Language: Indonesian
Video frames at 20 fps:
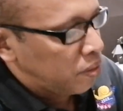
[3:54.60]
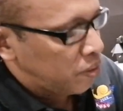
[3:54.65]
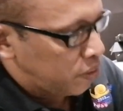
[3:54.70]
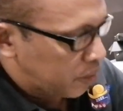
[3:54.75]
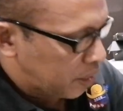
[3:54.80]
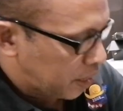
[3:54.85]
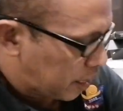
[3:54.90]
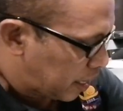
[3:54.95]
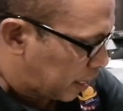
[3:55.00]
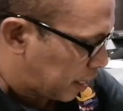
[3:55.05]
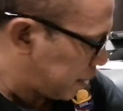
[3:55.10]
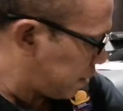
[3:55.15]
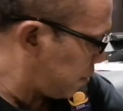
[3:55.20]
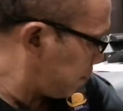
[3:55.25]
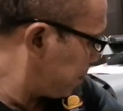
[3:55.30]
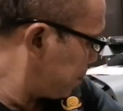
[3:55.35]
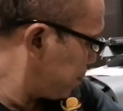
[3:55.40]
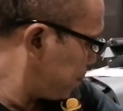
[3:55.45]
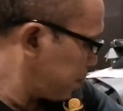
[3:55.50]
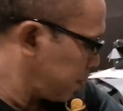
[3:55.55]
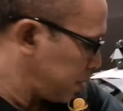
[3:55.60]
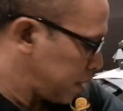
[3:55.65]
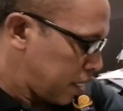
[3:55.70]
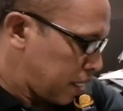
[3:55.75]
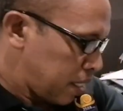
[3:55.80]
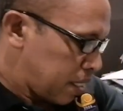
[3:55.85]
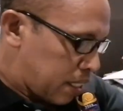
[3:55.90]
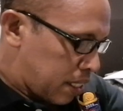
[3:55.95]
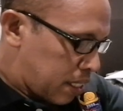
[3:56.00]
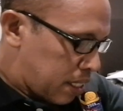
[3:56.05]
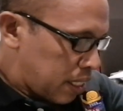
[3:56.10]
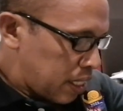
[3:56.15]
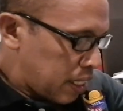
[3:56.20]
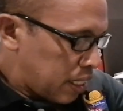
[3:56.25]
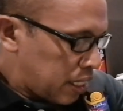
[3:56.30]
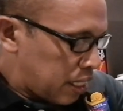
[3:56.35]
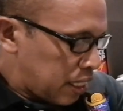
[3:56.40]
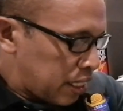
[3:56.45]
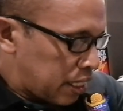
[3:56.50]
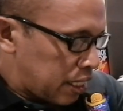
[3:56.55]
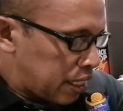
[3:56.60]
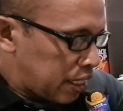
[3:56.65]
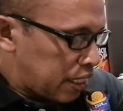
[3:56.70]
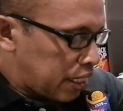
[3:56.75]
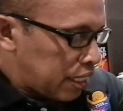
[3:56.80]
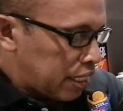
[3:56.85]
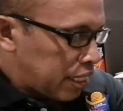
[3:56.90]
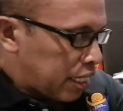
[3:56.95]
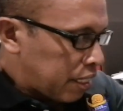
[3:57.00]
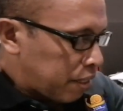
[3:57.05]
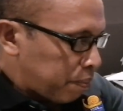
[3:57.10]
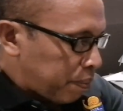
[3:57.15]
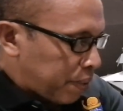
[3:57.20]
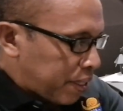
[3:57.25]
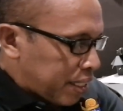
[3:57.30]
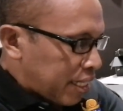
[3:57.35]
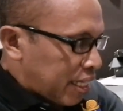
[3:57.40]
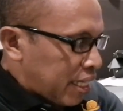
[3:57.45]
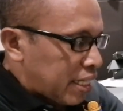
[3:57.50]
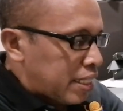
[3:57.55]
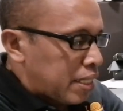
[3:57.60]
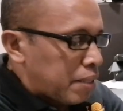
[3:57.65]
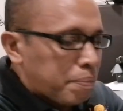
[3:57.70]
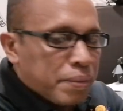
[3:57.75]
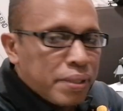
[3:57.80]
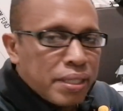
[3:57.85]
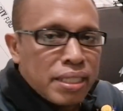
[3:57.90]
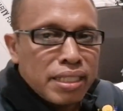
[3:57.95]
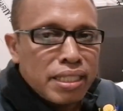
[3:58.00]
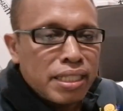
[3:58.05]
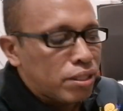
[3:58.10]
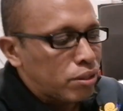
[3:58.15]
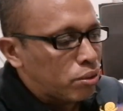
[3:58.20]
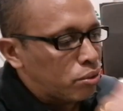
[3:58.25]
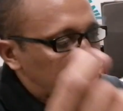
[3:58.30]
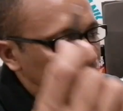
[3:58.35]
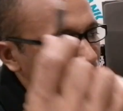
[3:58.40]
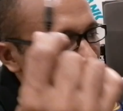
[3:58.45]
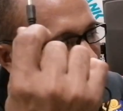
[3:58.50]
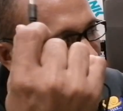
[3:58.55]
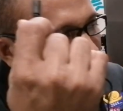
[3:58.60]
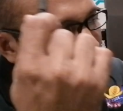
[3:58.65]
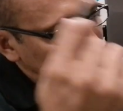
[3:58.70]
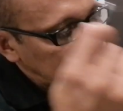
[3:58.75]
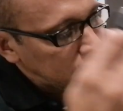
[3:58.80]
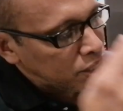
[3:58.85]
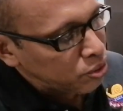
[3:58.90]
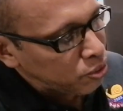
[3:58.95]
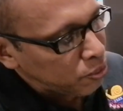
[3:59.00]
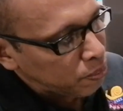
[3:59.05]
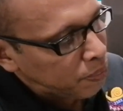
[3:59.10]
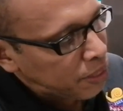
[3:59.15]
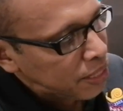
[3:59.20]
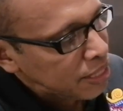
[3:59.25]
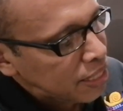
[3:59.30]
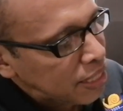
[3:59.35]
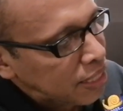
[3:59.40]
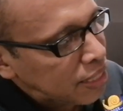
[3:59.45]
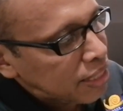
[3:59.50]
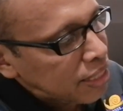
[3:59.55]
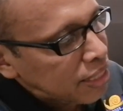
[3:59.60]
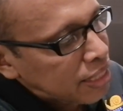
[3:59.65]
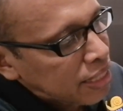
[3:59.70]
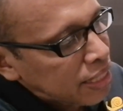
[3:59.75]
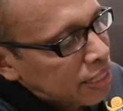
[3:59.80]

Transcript: Oke. Okay ini daripada adapternya juga saya langsung pasang di